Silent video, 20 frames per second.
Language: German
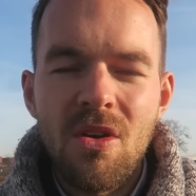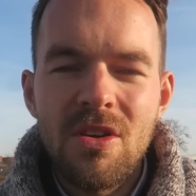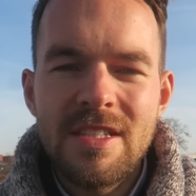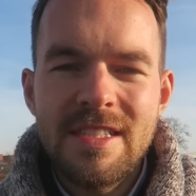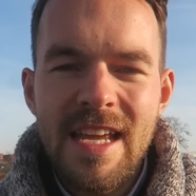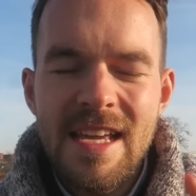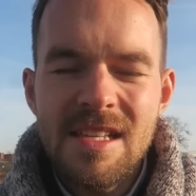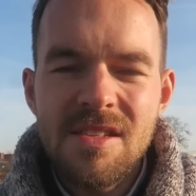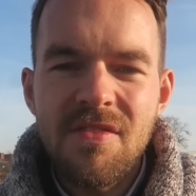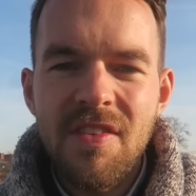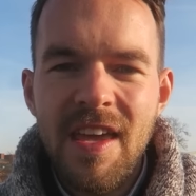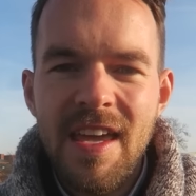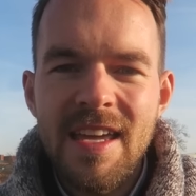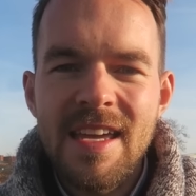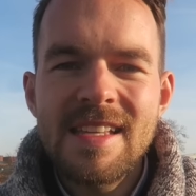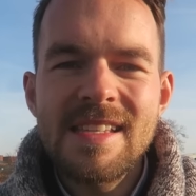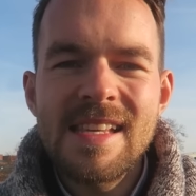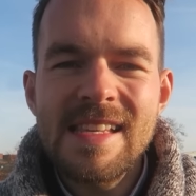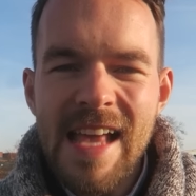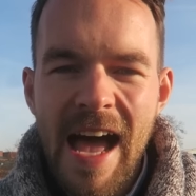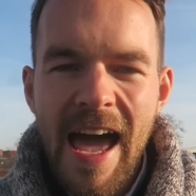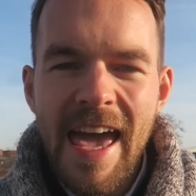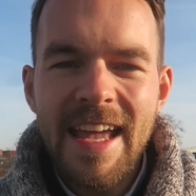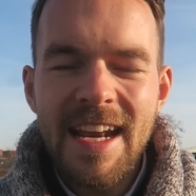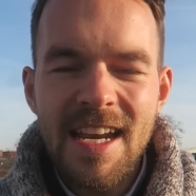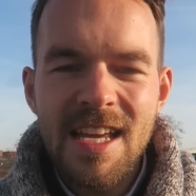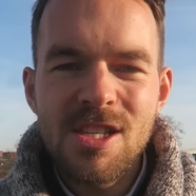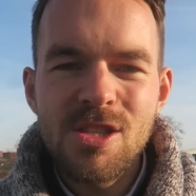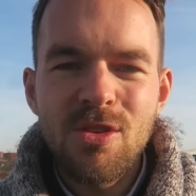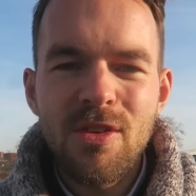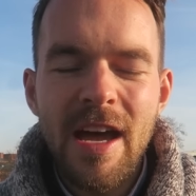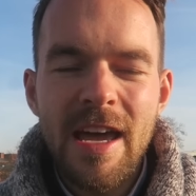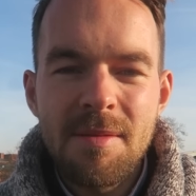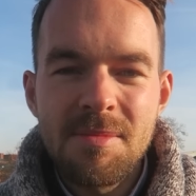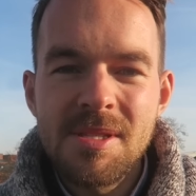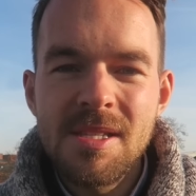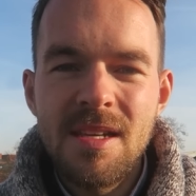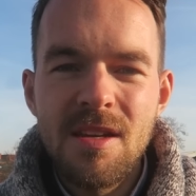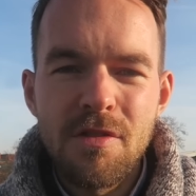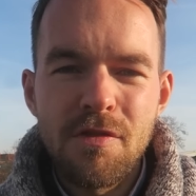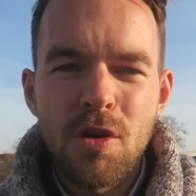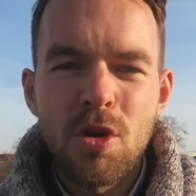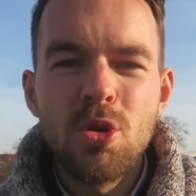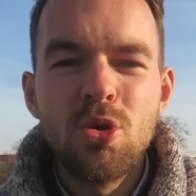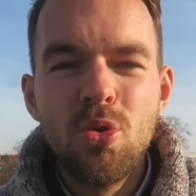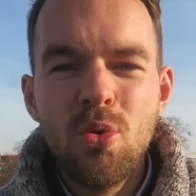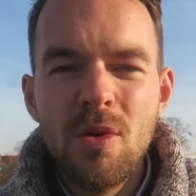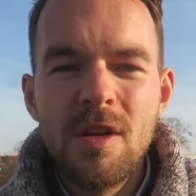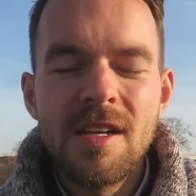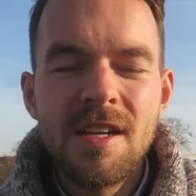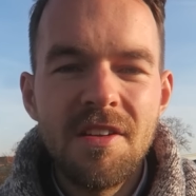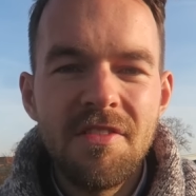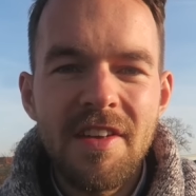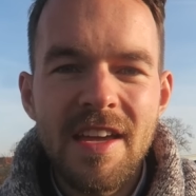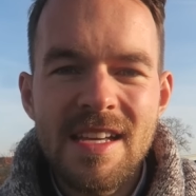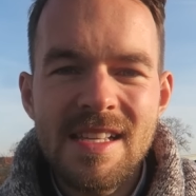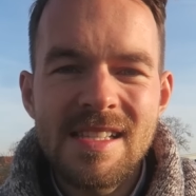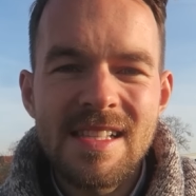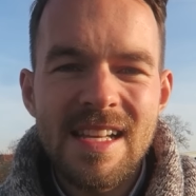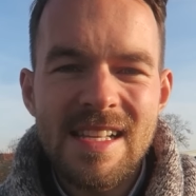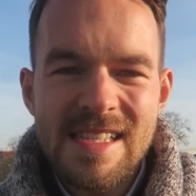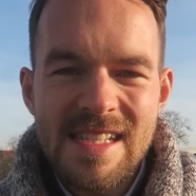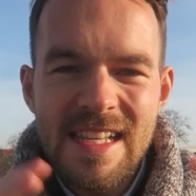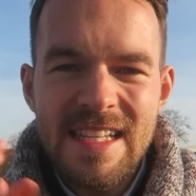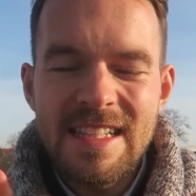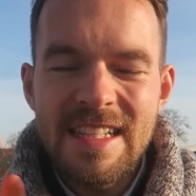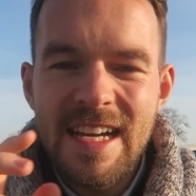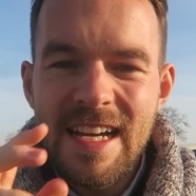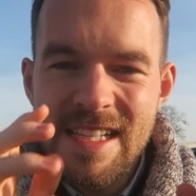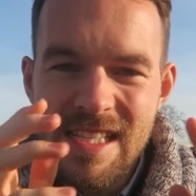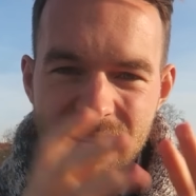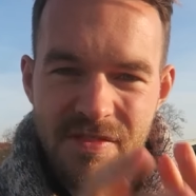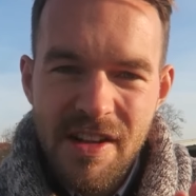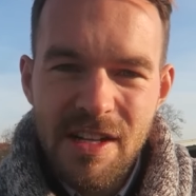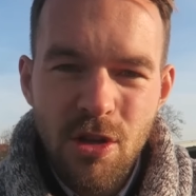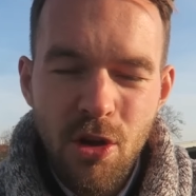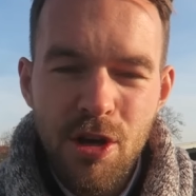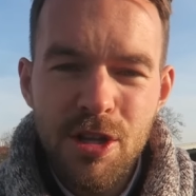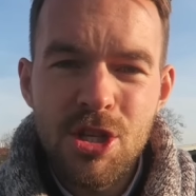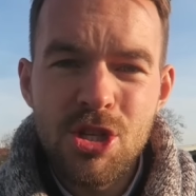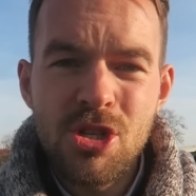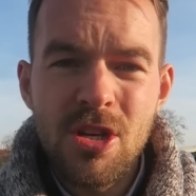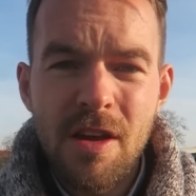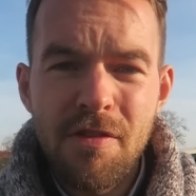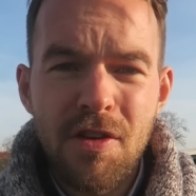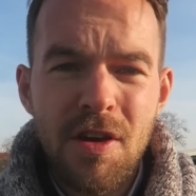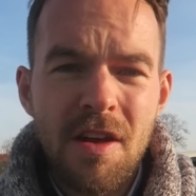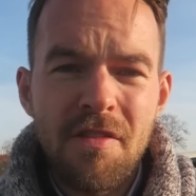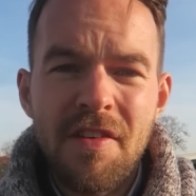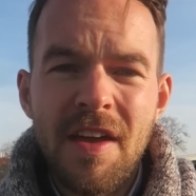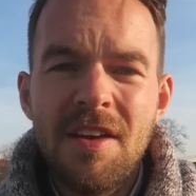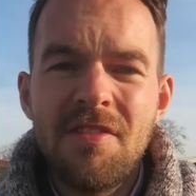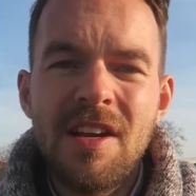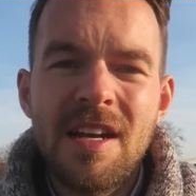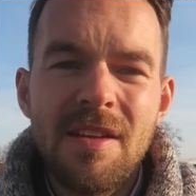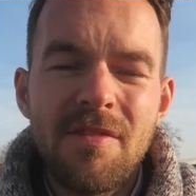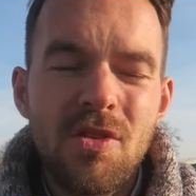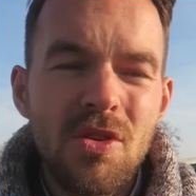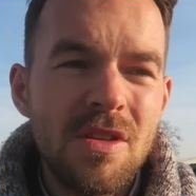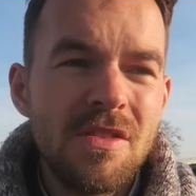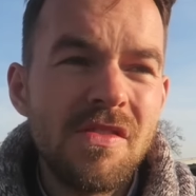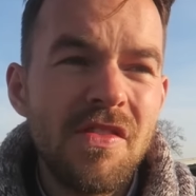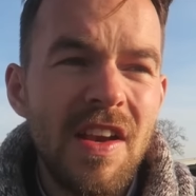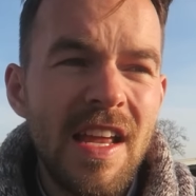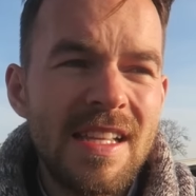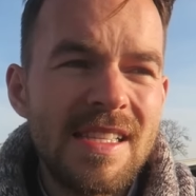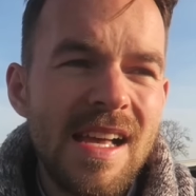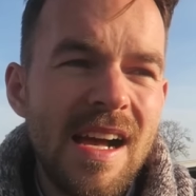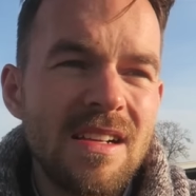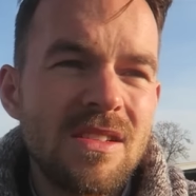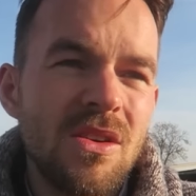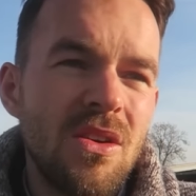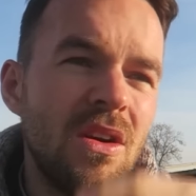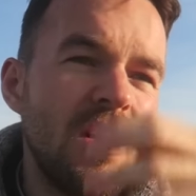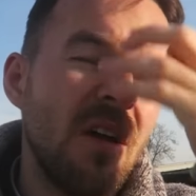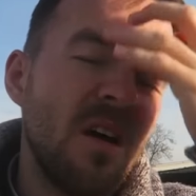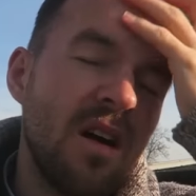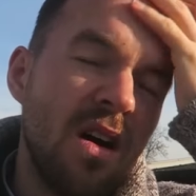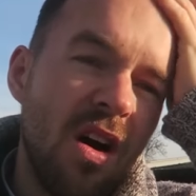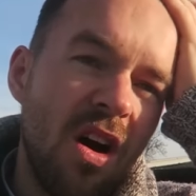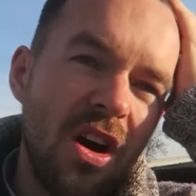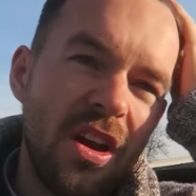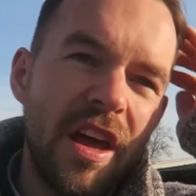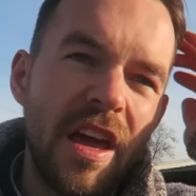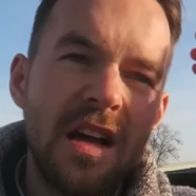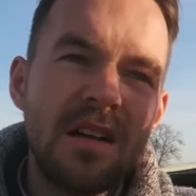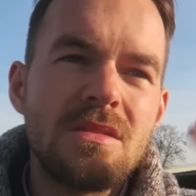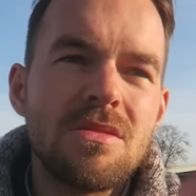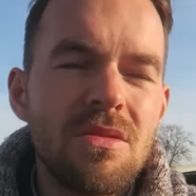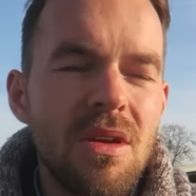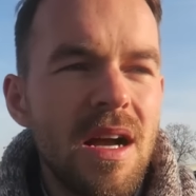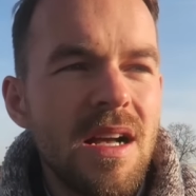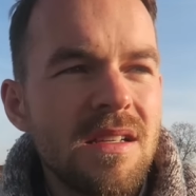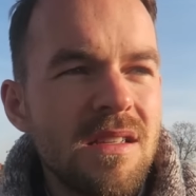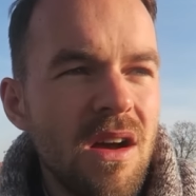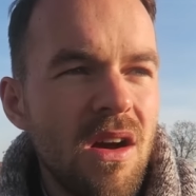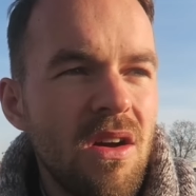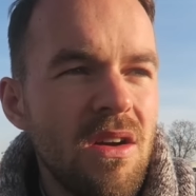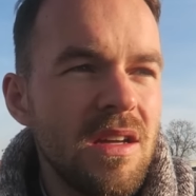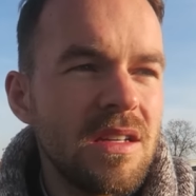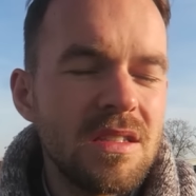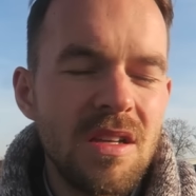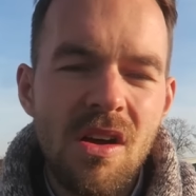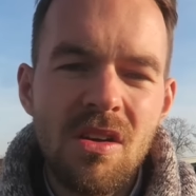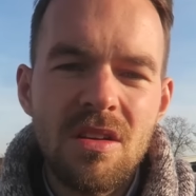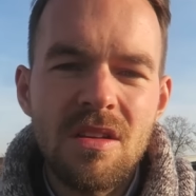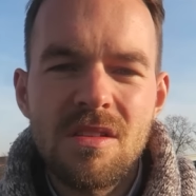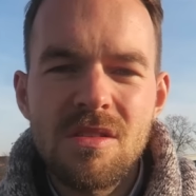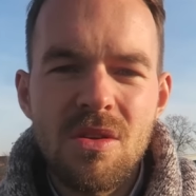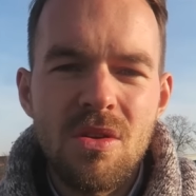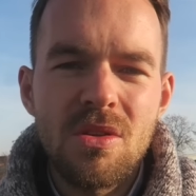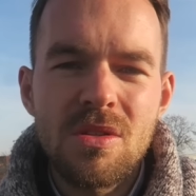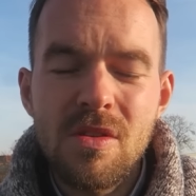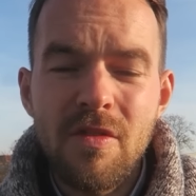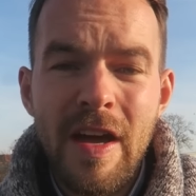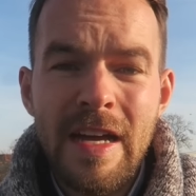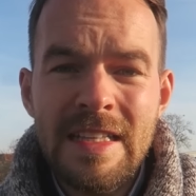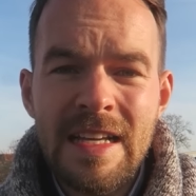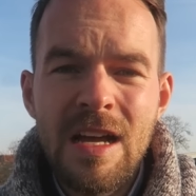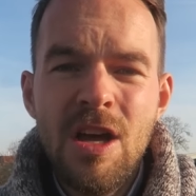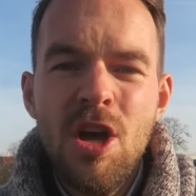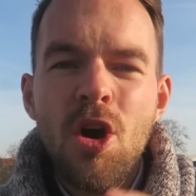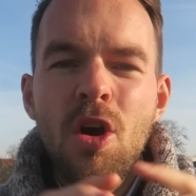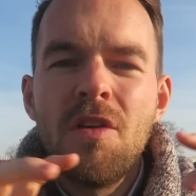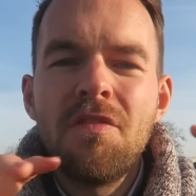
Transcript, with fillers: Und deswegen ist es eigentlich sogar im Sinne von Google gewesen, dass nicht die ganze Welt heute schon davon erfährt, weil dann würden sie vielleicht sagen so, oh naja, Suga ist ja auch nicht, taugt nicht so und so weiter.